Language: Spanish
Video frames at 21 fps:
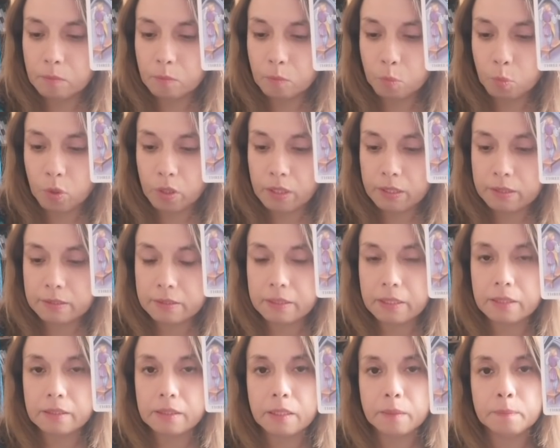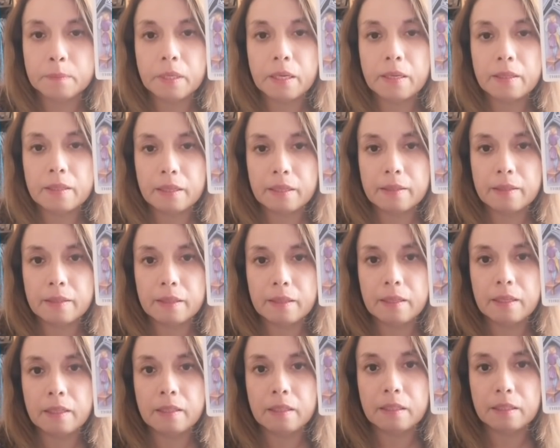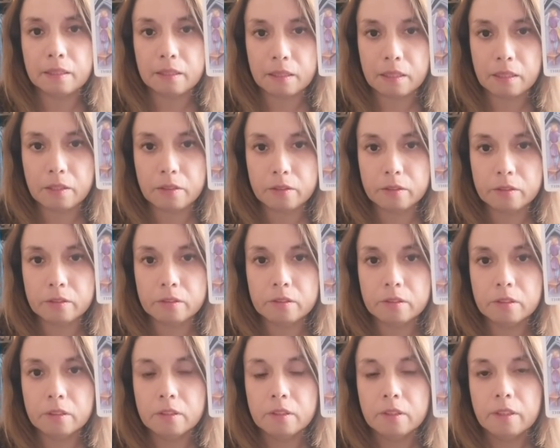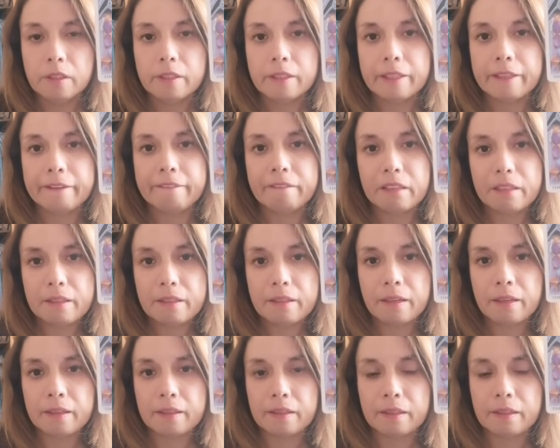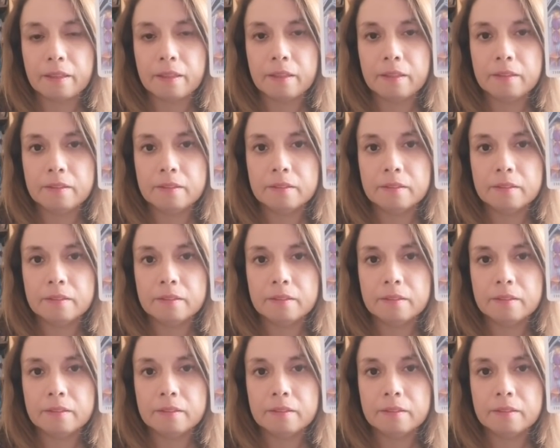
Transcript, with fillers: pueden ser también gente del extranjero que venga acá